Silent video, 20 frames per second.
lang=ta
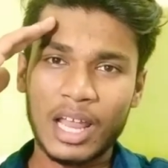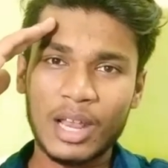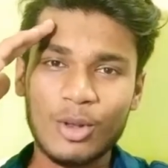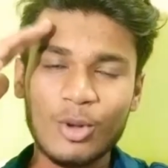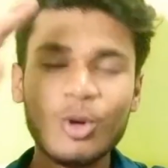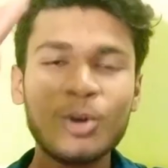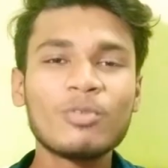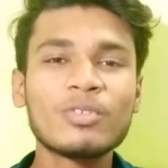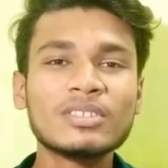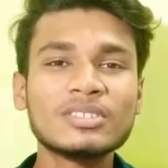
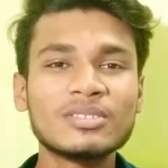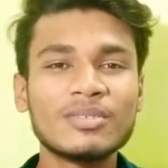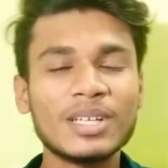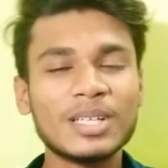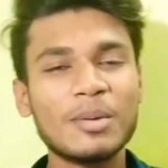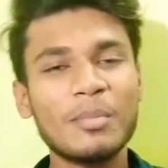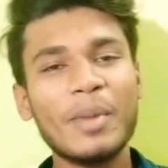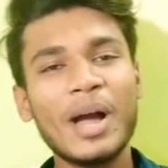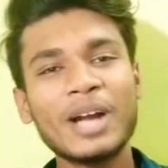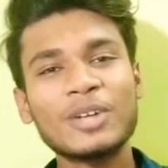ஹலோ ஃப்ரெண்ட்ஸ்
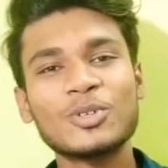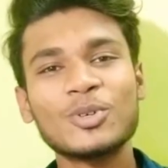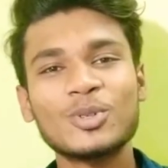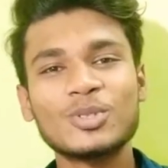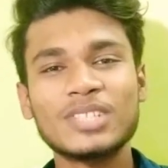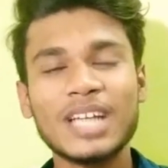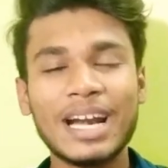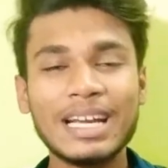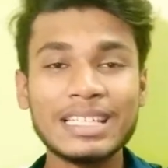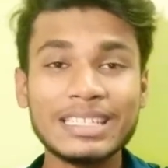வெல்கம் பேக் டு
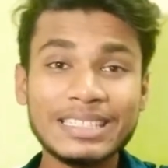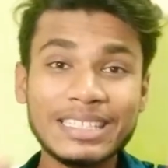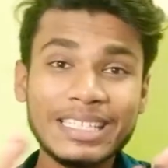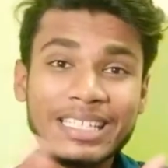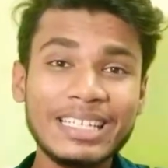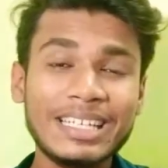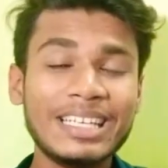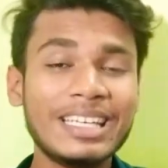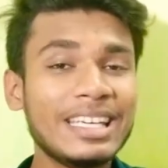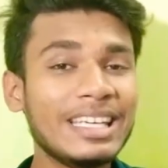அவர் சேனல்
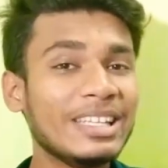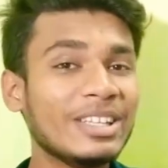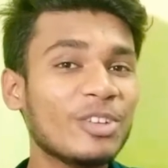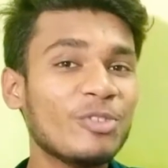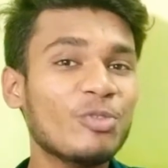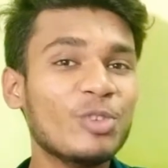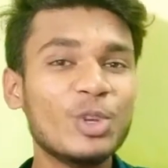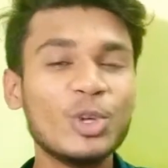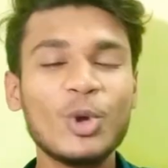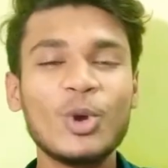இன்றைக்கி
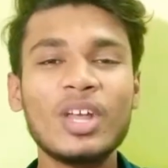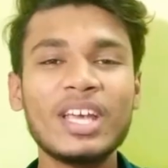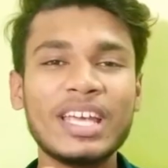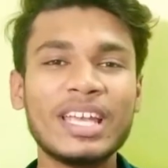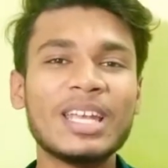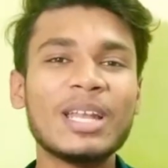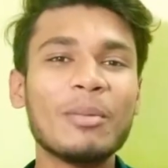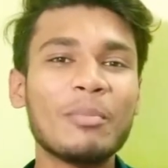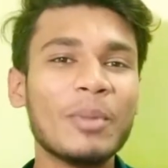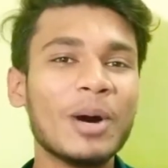இந்த
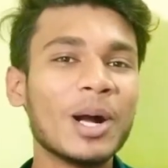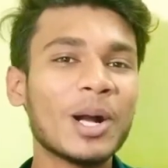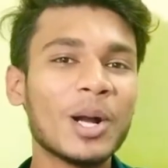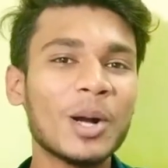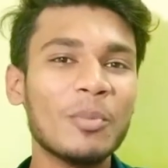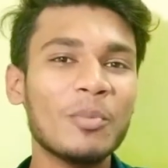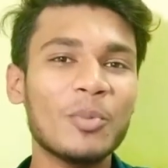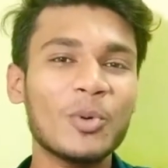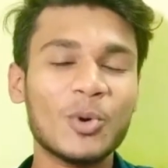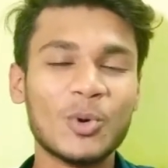வீடியோவில் என்ன
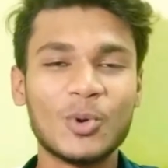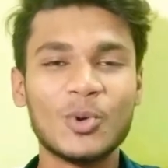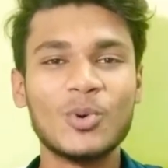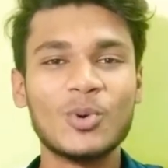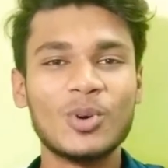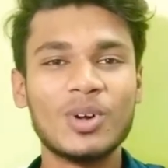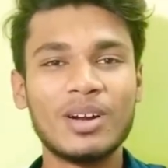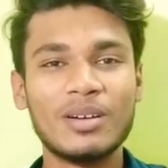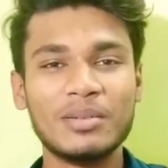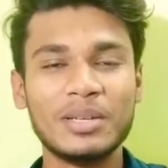பார்க்க
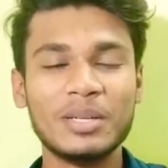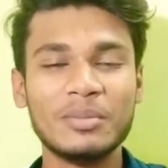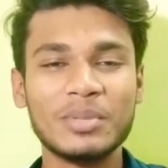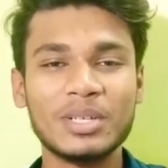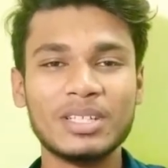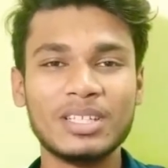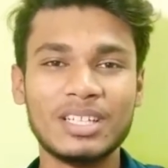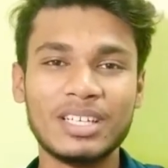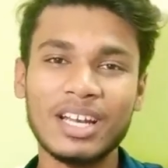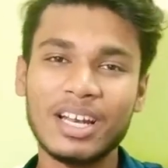போகிறோம் அப்படின்னு
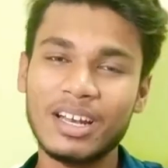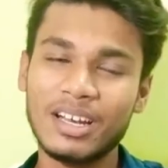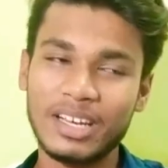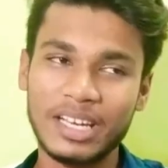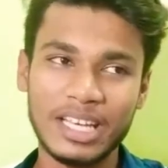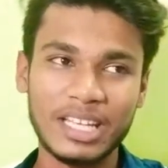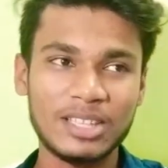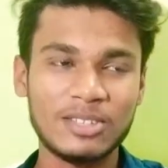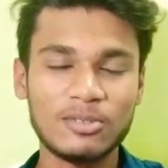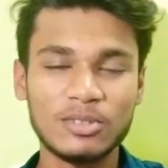பார்த்தீங்கன்னா
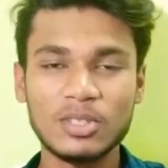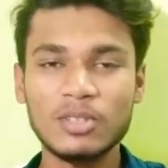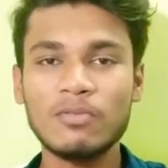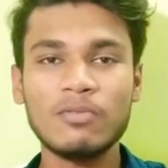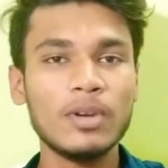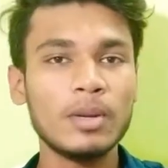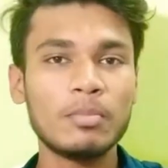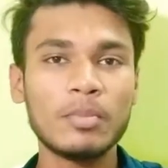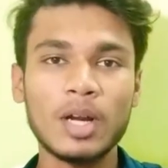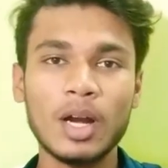நேற்று வந்து
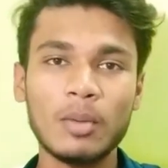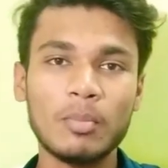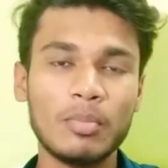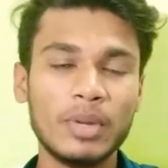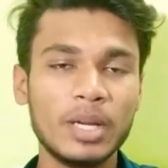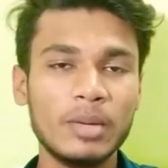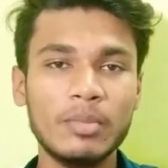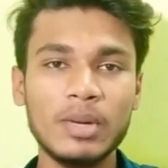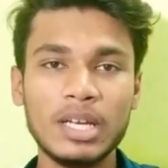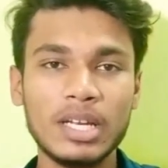ஃப்ளிப்கார்ட்
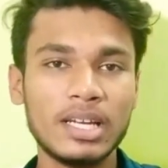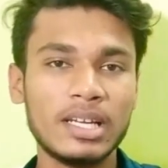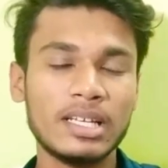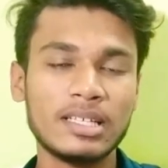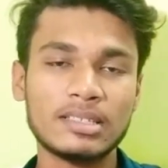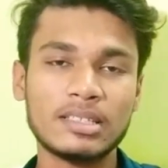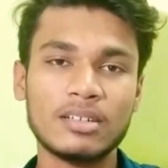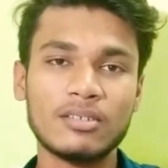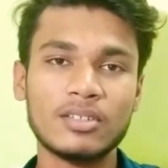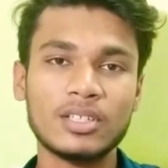பிக் பில்லியன்
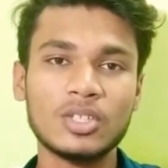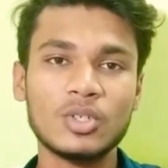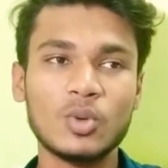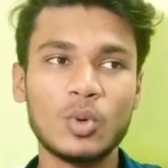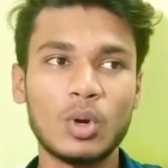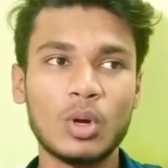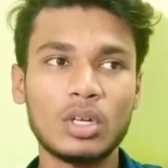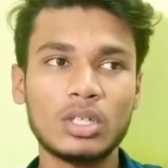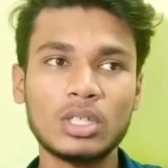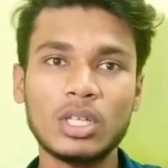டேஸில் வந்து
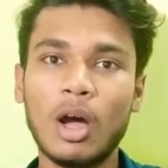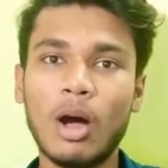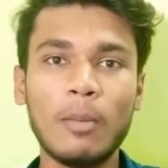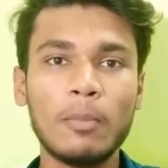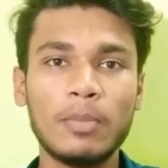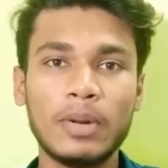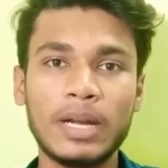ஒரு டாப்